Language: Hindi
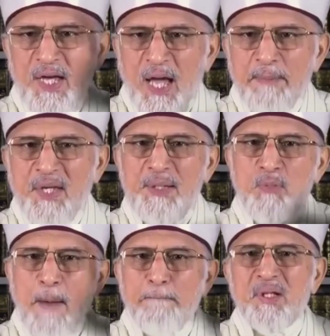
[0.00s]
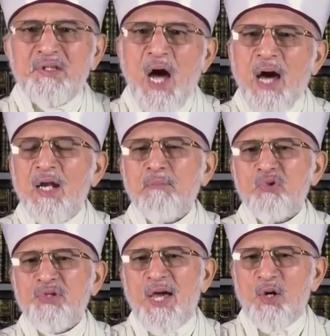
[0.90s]
ये है मेरी मोहब्बत का आलम
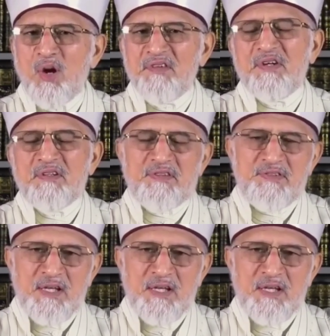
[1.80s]
हुसैन और हसन के